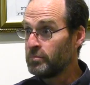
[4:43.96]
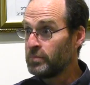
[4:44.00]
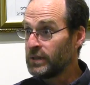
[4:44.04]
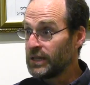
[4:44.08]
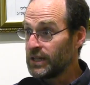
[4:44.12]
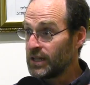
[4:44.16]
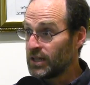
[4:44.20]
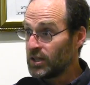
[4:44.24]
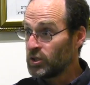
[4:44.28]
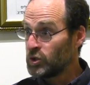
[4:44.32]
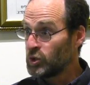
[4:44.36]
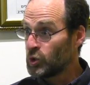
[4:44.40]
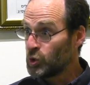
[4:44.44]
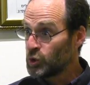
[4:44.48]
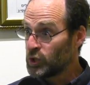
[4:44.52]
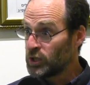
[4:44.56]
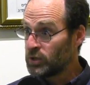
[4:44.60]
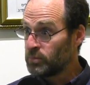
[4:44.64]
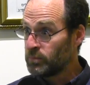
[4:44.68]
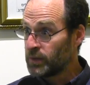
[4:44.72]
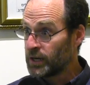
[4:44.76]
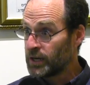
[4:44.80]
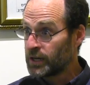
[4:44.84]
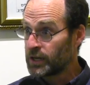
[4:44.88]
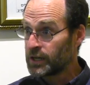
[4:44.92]
بين اليهود
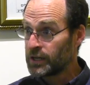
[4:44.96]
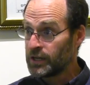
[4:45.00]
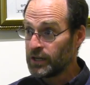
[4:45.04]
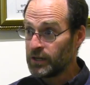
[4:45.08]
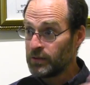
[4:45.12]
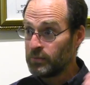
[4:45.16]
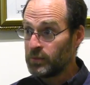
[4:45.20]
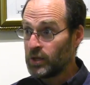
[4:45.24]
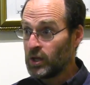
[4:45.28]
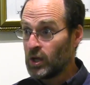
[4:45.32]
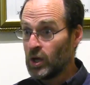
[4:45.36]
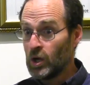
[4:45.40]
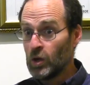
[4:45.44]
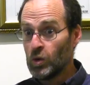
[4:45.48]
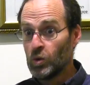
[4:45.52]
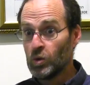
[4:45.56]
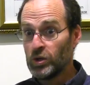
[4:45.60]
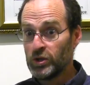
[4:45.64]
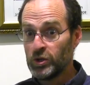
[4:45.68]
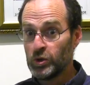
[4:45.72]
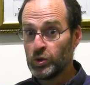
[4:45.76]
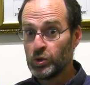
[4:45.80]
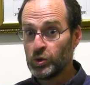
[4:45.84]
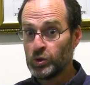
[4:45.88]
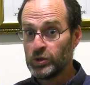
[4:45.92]
المغرب
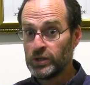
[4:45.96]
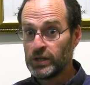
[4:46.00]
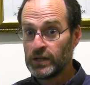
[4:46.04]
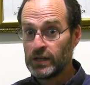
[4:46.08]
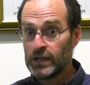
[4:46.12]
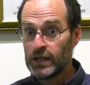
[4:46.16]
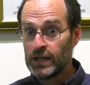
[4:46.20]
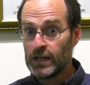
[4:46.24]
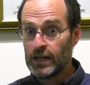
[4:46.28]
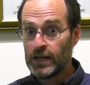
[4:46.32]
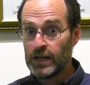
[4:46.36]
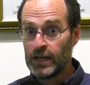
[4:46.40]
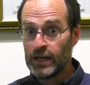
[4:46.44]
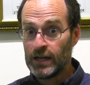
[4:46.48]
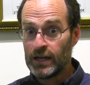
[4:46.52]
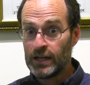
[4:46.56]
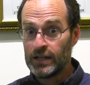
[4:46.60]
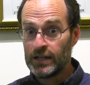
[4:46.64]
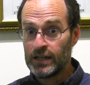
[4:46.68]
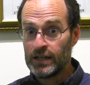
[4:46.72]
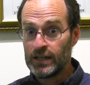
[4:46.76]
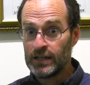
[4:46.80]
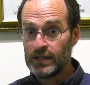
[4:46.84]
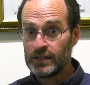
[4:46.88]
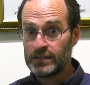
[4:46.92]
واليهود
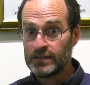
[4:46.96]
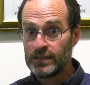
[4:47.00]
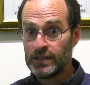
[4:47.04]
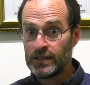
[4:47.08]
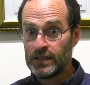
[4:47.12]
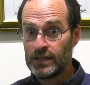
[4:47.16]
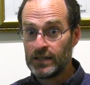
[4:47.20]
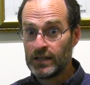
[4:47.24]
آه،